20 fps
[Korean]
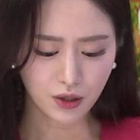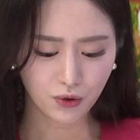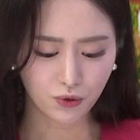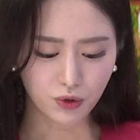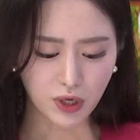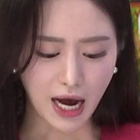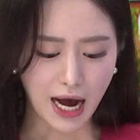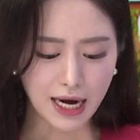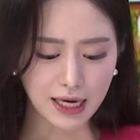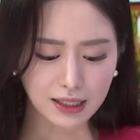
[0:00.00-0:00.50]

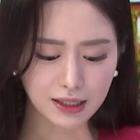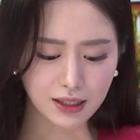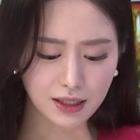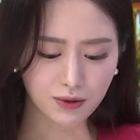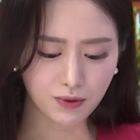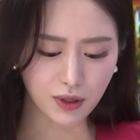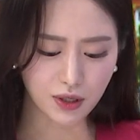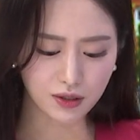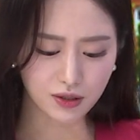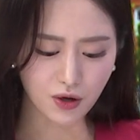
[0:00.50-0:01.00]
우리
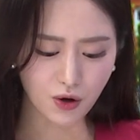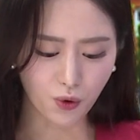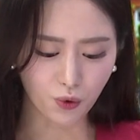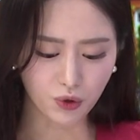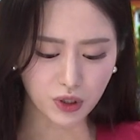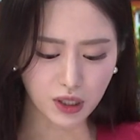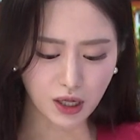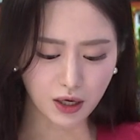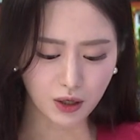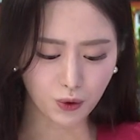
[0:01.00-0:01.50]
아이들을 위해서
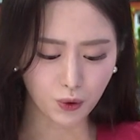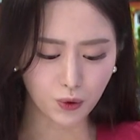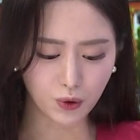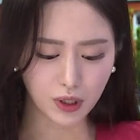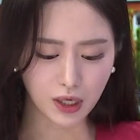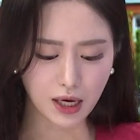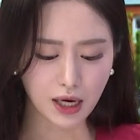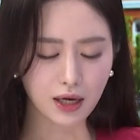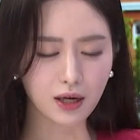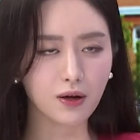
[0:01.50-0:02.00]
우리나라
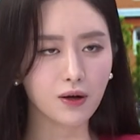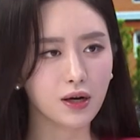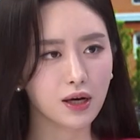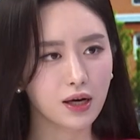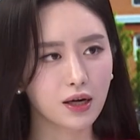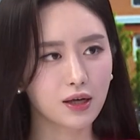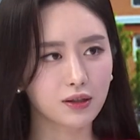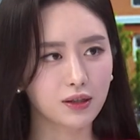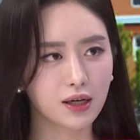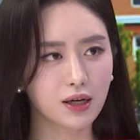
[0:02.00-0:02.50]
교육이
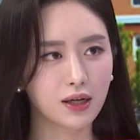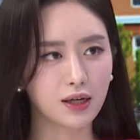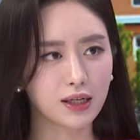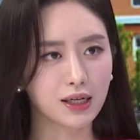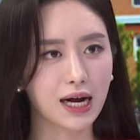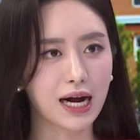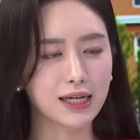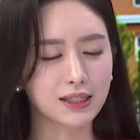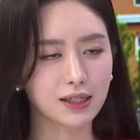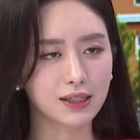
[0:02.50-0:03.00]
해결해야 될
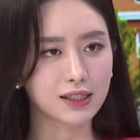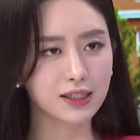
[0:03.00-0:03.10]
가장